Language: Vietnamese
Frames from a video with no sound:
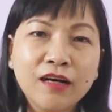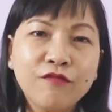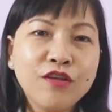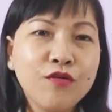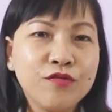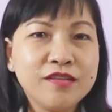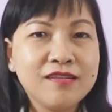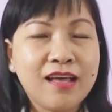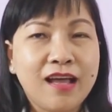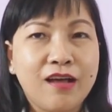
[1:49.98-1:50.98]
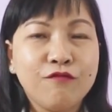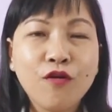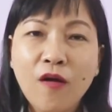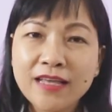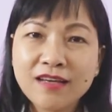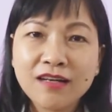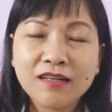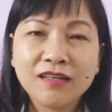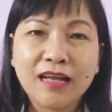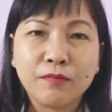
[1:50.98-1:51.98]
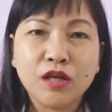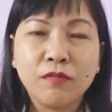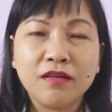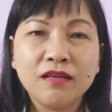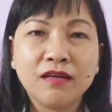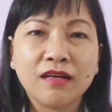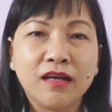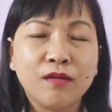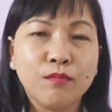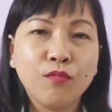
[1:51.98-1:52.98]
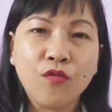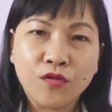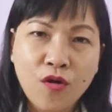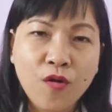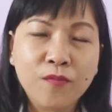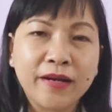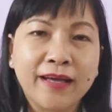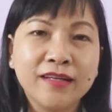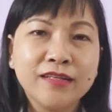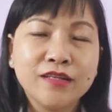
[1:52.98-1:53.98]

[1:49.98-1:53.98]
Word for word: ví dụ như là vô hóa chất làm cho bệnh nhân là buồn nôn nè